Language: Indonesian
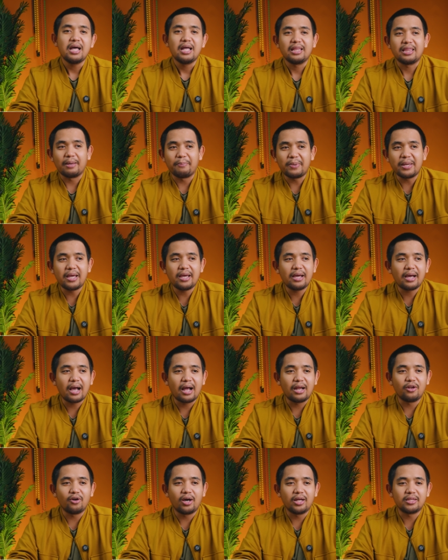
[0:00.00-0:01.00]
Tapi
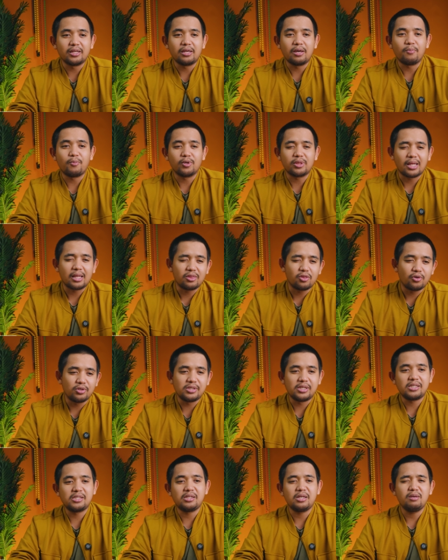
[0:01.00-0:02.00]
kalau katanya Potato
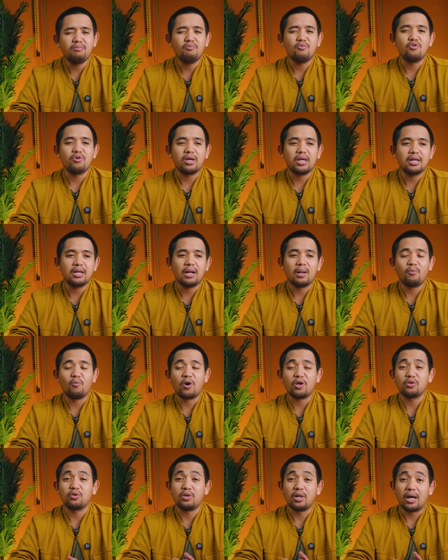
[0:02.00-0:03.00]
Jet sih mungkin dalam
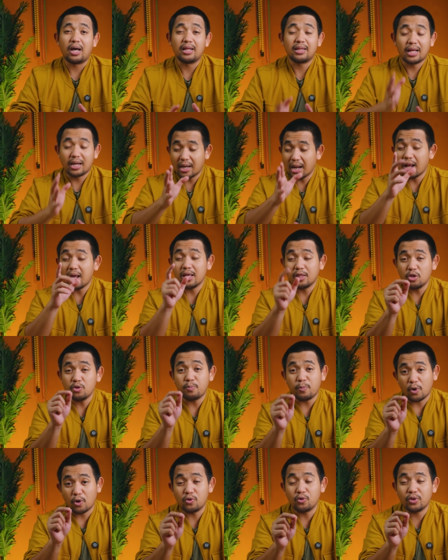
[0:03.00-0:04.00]
waktu dekat karena itu
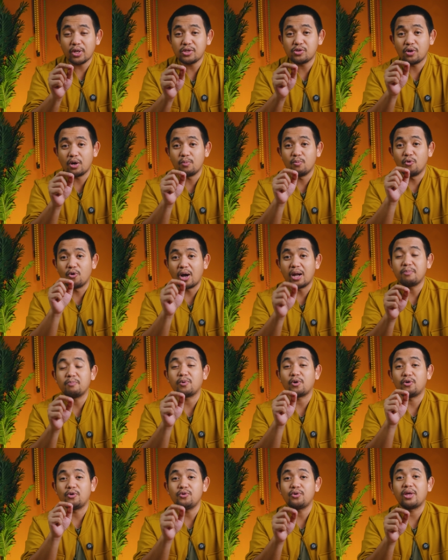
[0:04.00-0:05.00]
produknya juga bukan
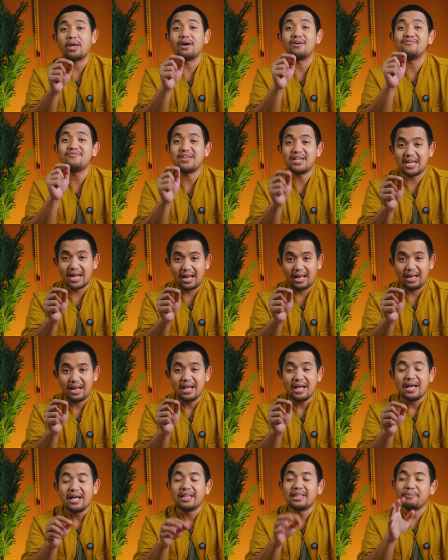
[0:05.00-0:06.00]
produk yang final.
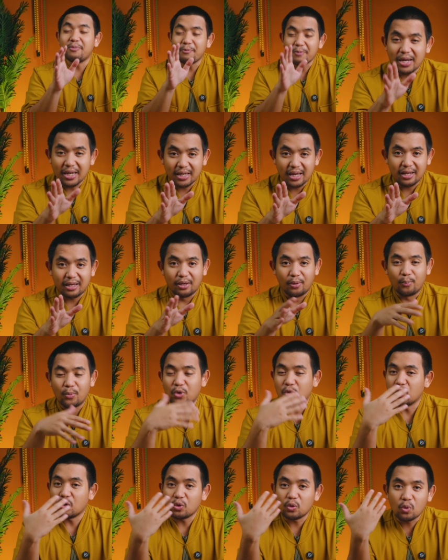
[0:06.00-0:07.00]
Tapi balik lagi,
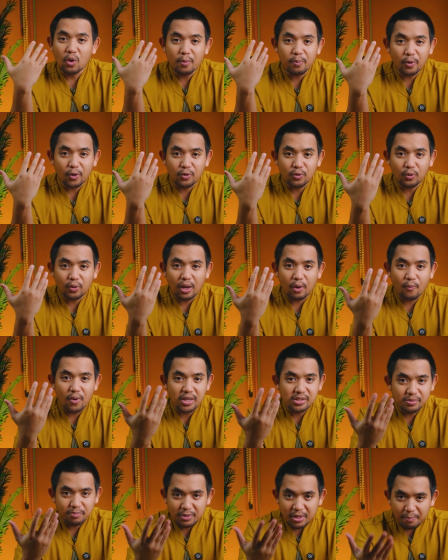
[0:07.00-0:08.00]
menurut gue produk yang
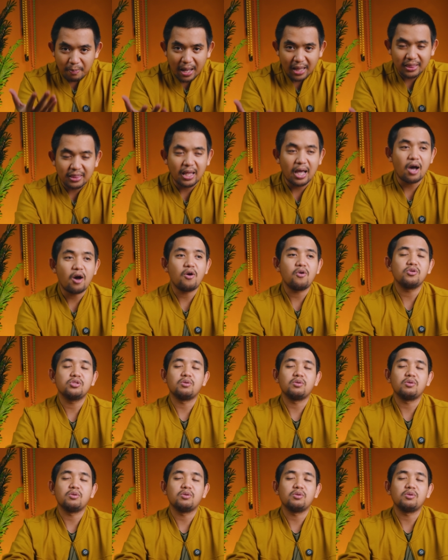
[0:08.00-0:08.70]
wajib dipantau,